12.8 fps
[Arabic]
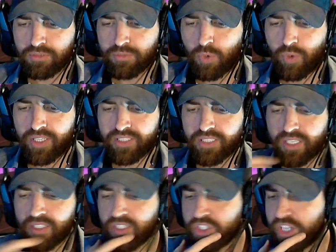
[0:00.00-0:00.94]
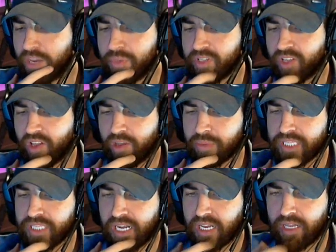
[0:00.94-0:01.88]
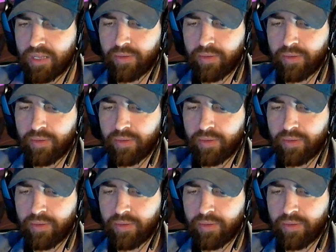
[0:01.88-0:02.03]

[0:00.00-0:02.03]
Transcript: موقع استراتيجي عبي طاقه بسرعه